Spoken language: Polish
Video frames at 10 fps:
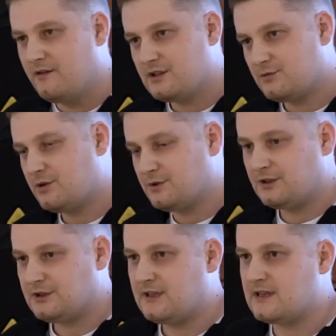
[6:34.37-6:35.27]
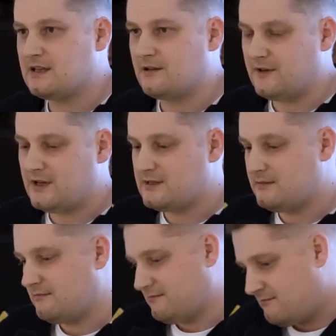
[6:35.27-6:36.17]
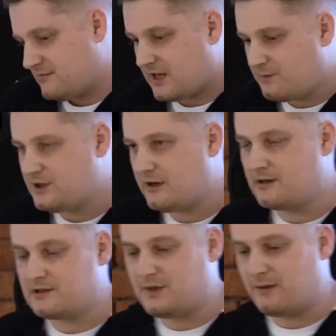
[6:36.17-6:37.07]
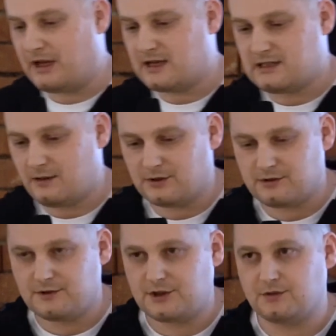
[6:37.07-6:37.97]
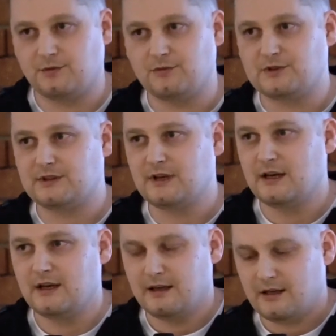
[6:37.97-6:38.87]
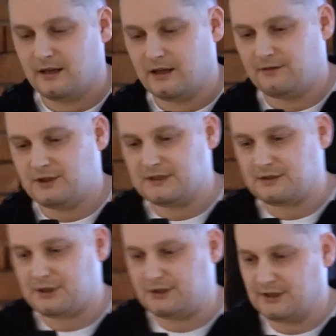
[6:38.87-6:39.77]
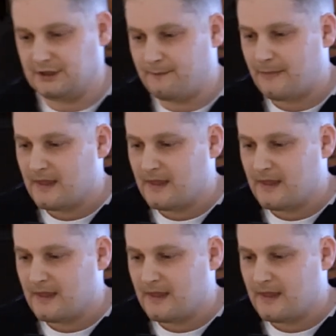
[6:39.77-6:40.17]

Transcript: Więc to muszą być oddzielne serwery z jakimiś działającymi aplikacjami oczywiście, żeby móc e, widzieć, co się dzieje.